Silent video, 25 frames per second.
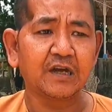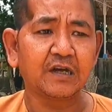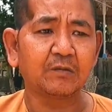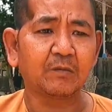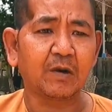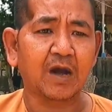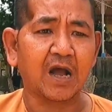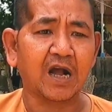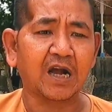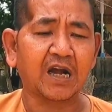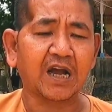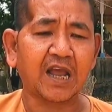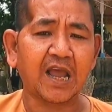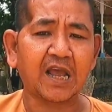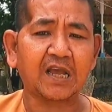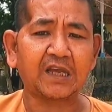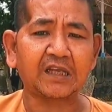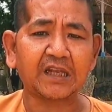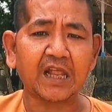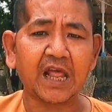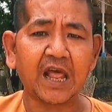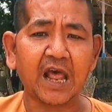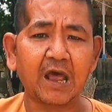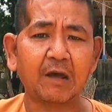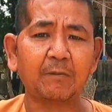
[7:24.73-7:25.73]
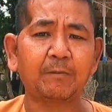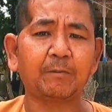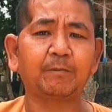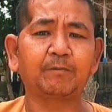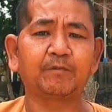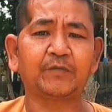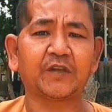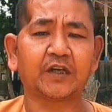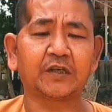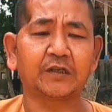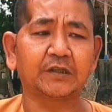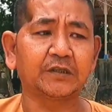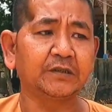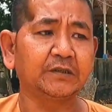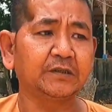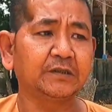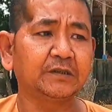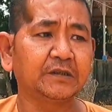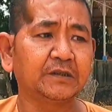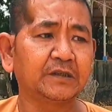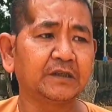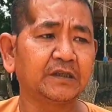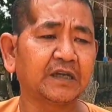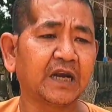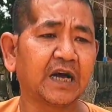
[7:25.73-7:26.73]
nhưng mà các tháp tự
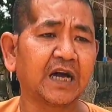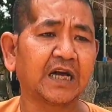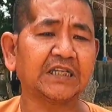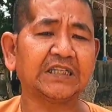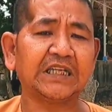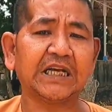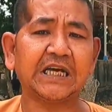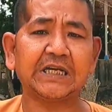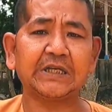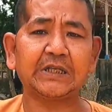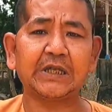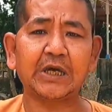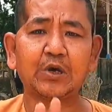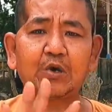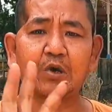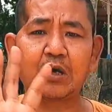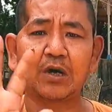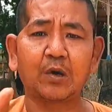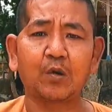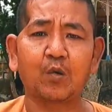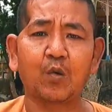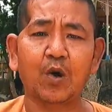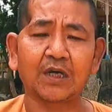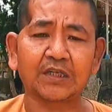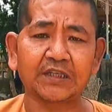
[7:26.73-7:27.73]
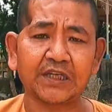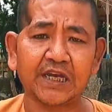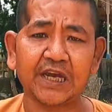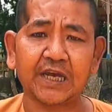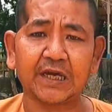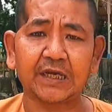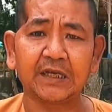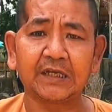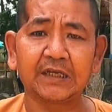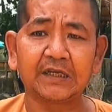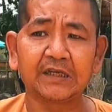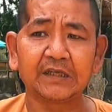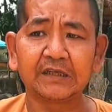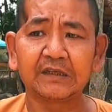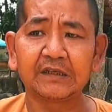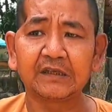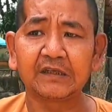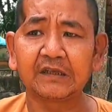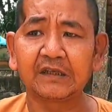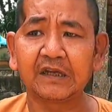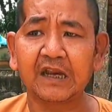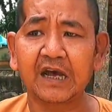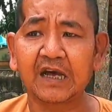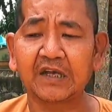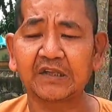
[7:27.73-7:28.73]
là xây theo hình hoa sen
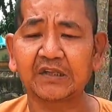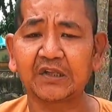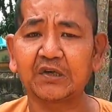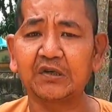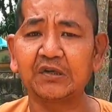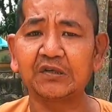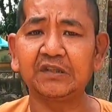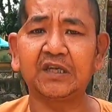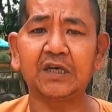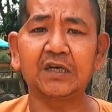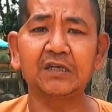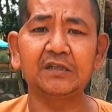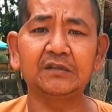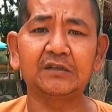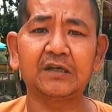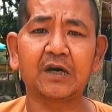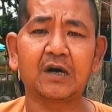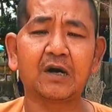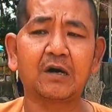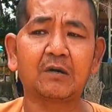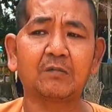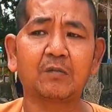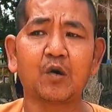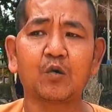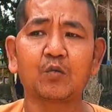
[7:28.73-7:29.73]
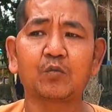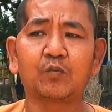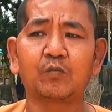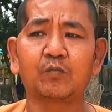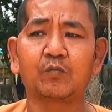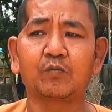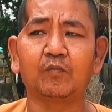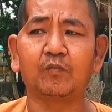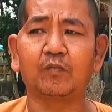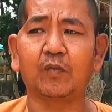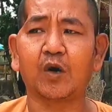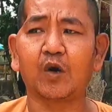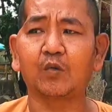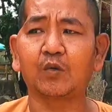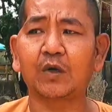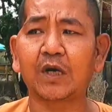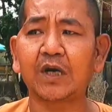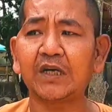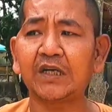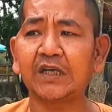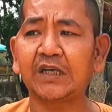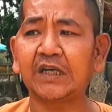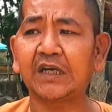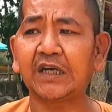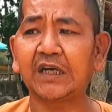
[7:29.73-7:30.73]
là dạ. tượng trưng cho một một
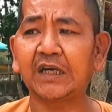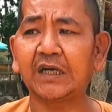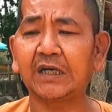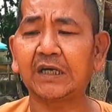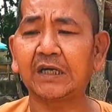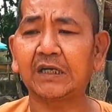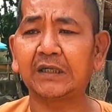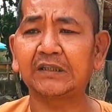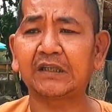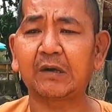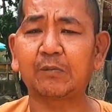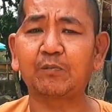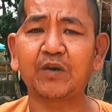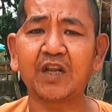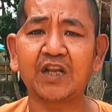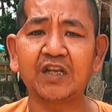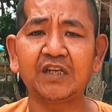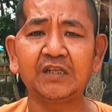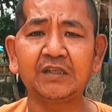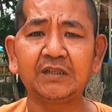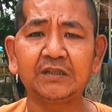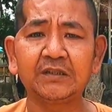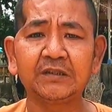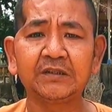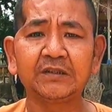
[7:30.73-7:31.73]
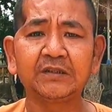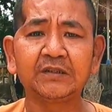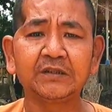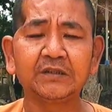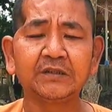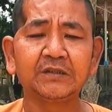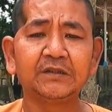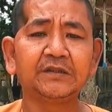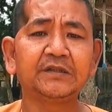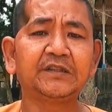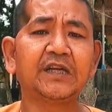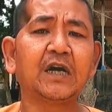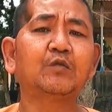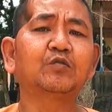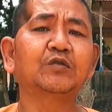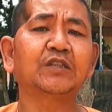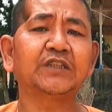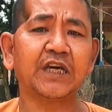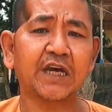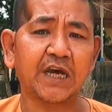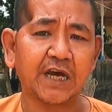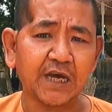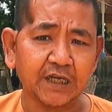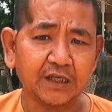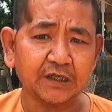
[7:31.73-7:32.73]
cái uh, tâm linh trong
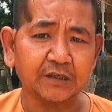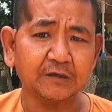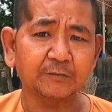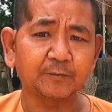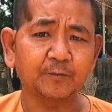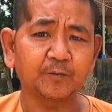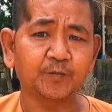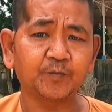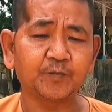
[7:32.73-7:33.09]
yeah. Dạ. sáng